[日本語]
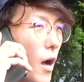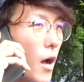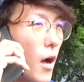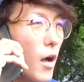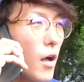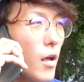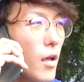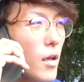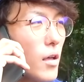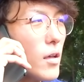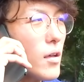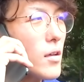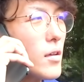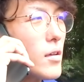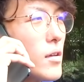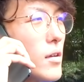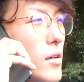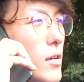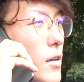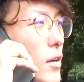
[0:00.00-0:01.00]

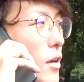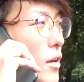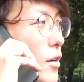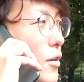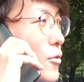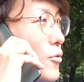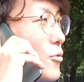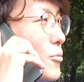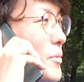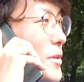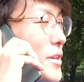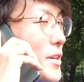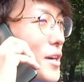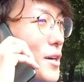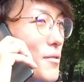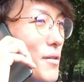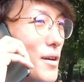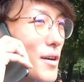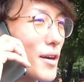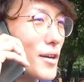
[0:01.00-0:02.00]
ああ、海
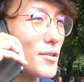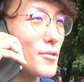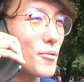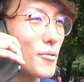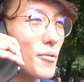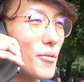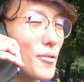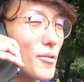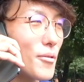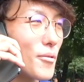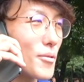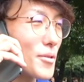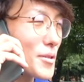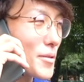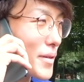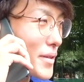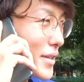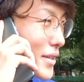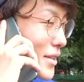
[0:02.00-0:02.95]
川監督、お世話に